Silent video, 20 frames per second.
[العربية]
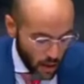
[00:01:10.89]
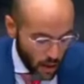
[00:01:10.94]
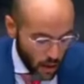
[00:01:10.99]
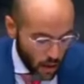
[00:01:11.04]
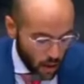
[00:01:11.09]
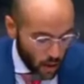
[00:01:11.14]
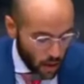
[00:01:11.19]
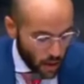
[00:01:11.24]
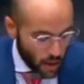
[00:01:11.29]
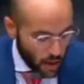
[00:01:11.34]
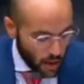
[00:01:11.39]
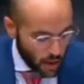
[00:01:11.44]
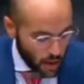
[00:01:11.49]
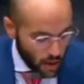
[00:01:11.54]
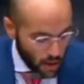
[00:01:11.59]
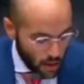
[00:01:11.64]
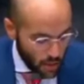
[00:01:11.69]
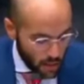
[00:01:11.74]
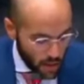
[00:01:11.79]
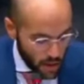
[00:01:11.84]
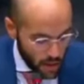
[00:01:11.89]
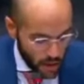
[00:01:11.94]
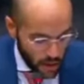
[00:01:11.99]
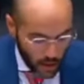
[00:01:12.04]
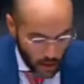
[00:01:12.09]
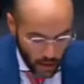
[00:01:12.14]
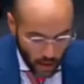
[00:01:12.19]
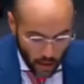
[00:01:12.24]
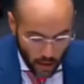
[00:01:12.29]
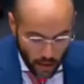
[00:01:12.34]
حول هذه
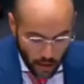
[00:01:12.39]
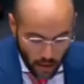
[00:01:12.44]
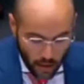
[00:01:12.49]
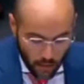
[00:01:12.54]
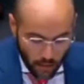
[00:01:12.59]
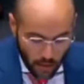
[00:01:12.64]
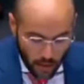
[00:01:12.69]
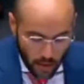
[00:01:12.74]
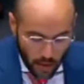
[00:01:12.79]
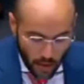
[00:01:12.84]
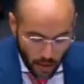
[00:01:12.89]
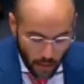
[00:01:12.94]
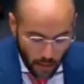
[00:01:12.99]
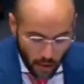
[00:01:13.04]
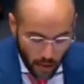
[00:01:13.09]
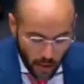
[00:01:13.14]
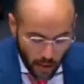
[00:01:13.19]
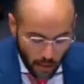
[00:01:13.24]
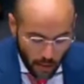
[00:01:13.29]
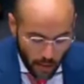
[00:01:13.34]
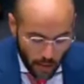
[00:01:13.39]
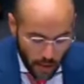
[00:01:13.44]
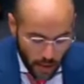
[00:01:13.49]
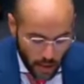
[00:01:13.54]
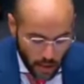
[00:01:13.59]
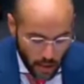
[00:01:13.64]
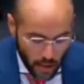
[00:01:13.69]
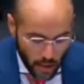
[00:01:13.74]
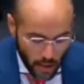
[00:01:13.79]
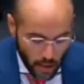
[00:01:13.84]
المسألة في الدعم العملية
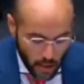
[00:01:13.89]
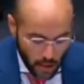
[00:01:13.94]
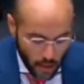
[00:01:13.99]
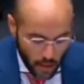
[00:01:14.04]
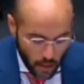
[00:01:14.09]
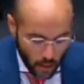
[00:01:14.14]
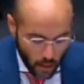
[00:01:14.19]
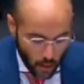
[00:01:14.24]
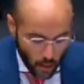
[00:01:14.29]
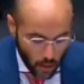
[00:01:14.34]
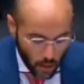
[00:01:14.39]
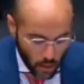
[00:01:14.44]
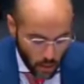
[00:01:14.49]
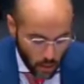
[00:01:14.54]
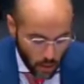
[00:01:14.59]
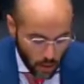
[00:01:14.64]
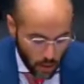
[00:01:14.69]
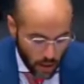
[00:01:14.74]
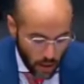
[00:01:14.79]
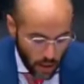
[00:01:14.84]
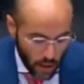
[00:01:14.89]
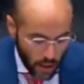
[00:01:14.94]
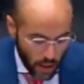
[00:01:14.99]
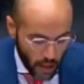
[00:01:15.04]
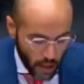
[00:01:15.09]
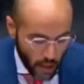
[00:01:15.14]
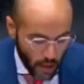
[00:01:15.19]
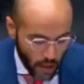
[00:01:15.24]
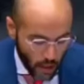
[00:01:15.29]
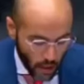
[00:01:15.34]
السياسية والوصول إلى حل
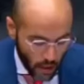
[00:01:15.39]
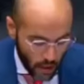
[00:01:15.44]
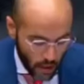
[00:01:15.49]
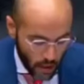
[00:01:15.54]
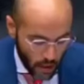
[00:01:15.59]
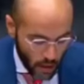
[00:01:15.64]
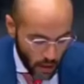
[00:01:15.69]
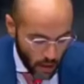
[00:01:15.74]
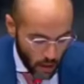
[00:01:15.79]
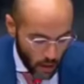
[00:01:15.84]
نهائي